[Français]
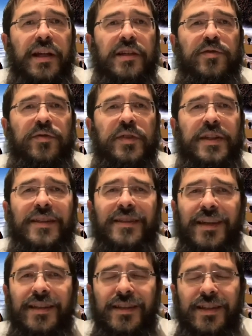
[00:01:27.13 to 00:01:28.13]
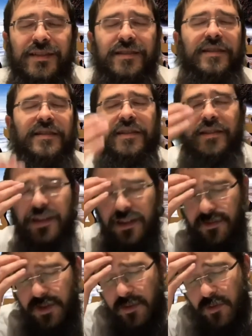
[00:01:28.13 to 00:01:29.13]
Les juifs étaient très tristes, ils étaient
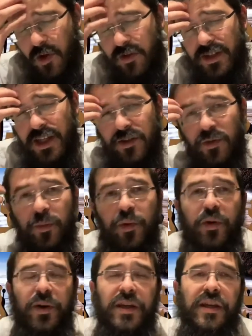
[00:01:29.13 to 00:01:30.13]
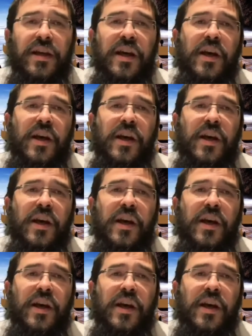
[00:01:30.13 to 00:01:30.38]
vraiment en train de pleurer,